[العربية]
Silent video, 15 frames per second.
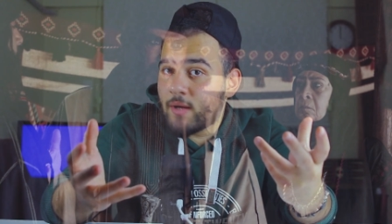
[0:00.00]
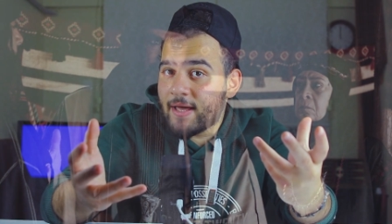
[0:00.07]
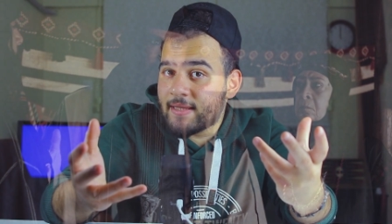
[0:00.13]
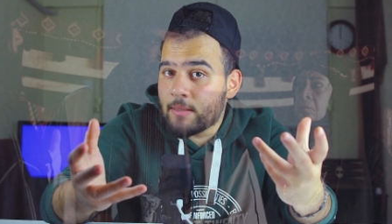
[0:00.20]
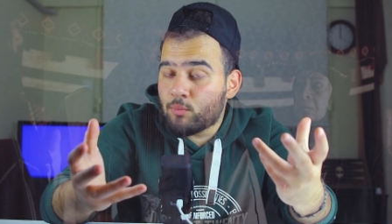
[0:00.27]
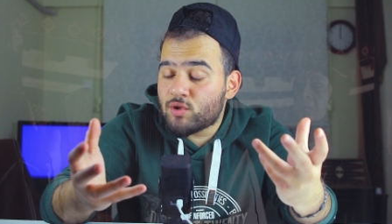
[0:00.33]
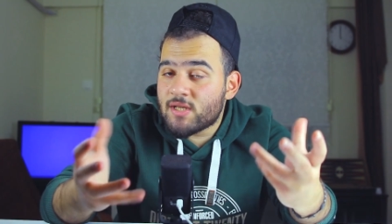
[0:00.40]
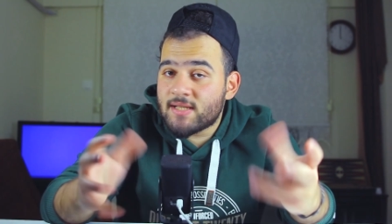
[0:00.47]

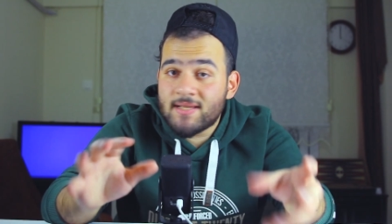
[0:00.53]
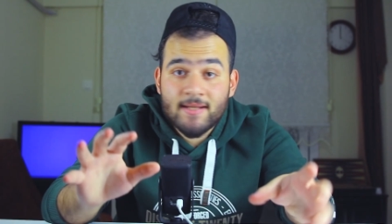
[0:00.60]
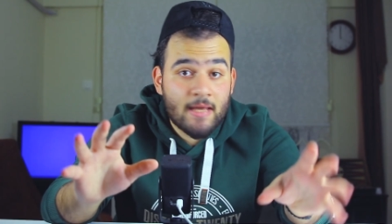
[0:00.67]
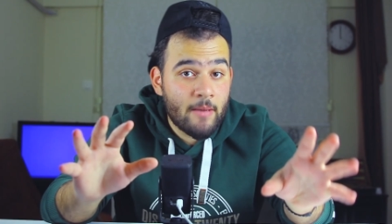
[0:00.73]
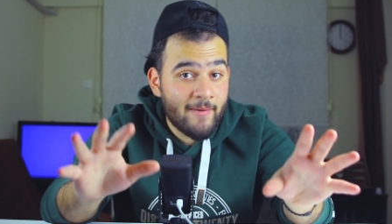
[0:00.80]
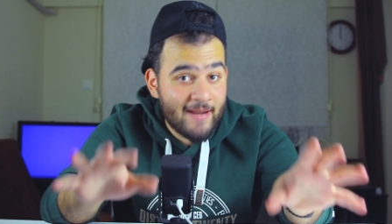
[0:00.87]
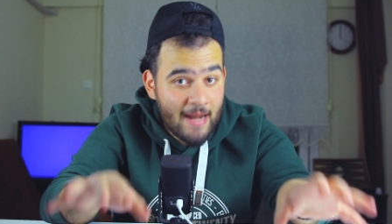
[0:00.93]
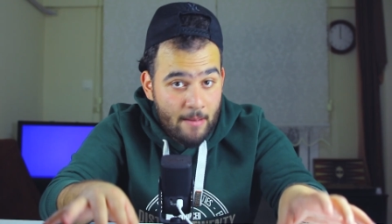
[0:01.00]
لهذا المسلسل
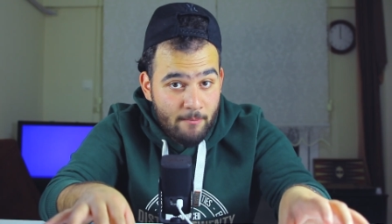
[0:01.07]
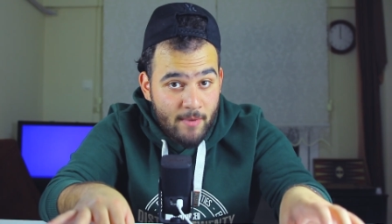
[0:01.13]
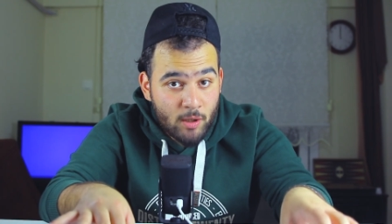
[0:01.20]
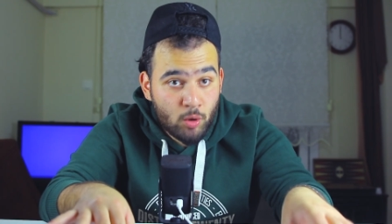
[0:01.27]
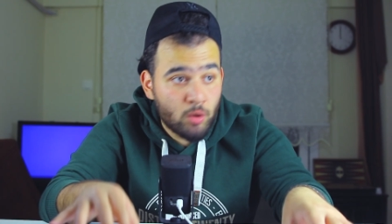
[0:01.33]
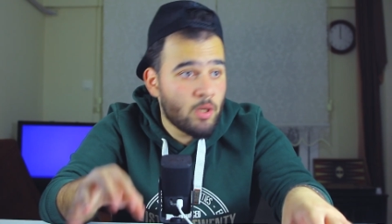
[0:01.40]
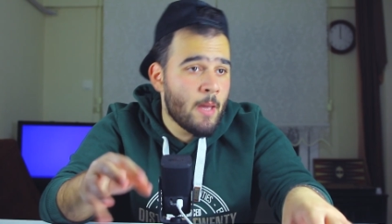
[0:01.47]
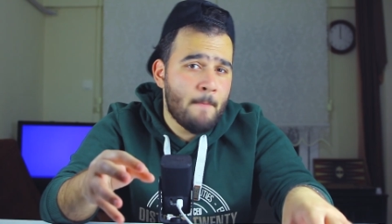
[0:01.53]
كمان
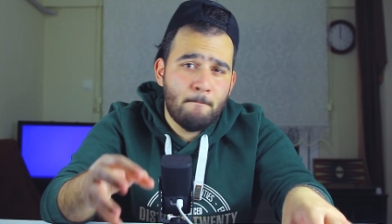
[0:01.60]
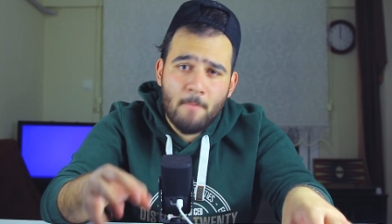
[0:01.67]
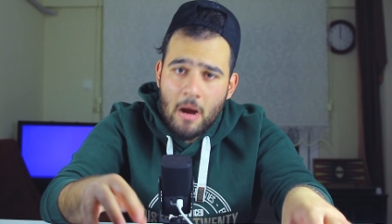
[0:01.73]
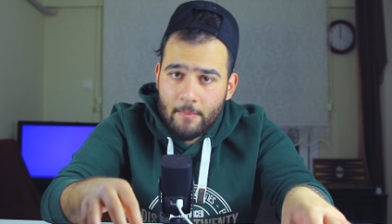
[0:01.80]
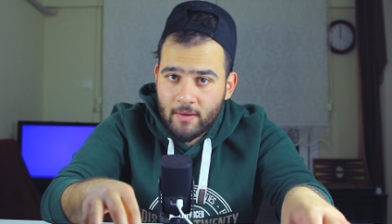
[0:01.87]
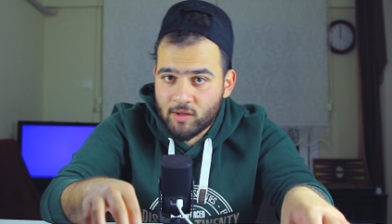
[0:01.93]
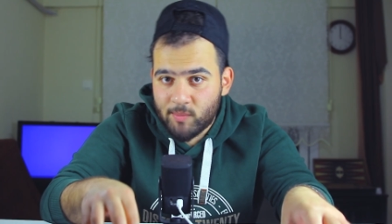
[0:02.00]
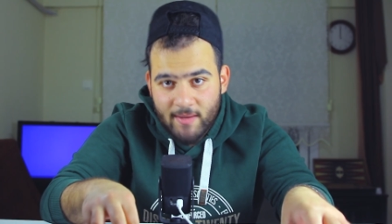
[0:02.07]
حبيتهم
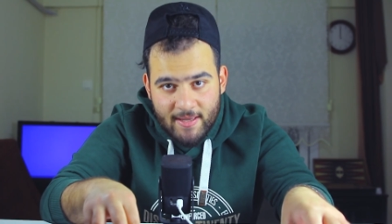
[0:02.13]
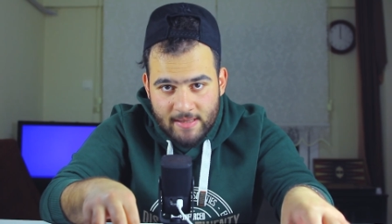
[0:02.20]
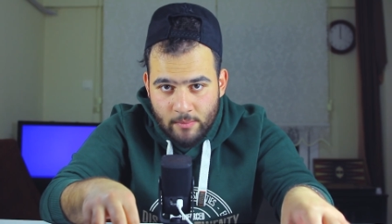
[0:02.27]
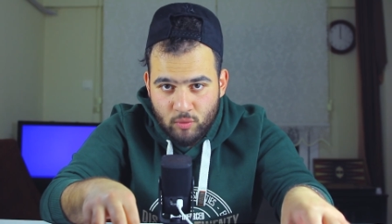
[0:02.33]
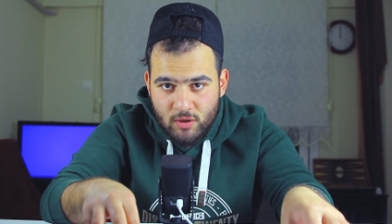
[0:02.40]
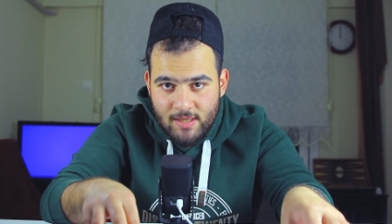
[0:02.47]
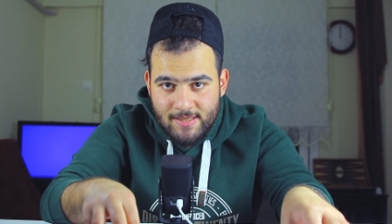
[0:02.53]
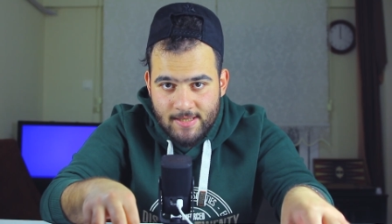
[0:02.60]
مع بعض بهذا
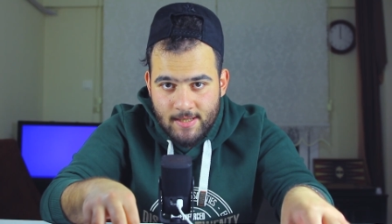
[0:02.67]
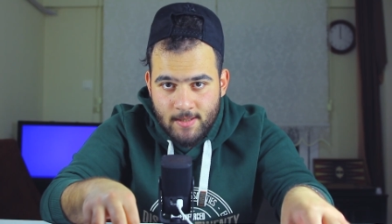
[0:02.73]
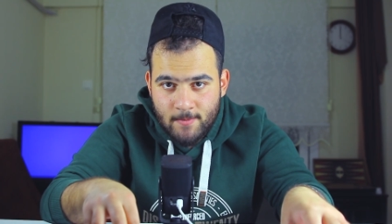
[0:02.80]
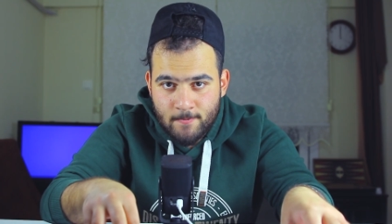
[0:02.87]
المسلسل